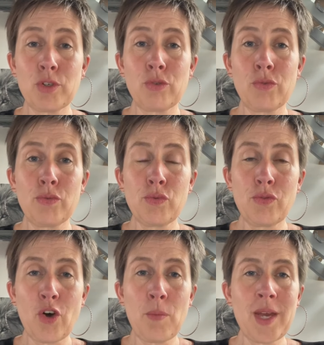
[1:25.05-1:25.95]
Je veux vous
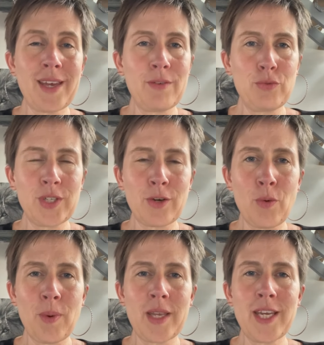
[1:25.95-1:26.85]
former et vous
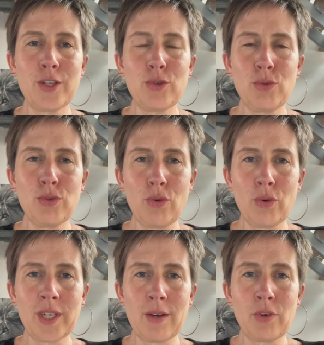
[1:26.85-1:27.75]
accompagner tout au
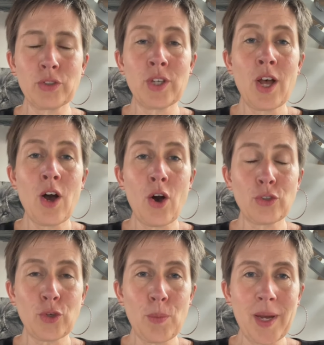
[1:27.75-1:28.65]
long de la vente
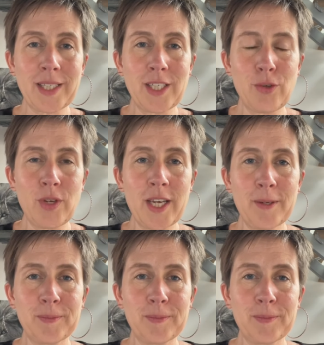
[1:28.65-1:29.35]
entre particuliers.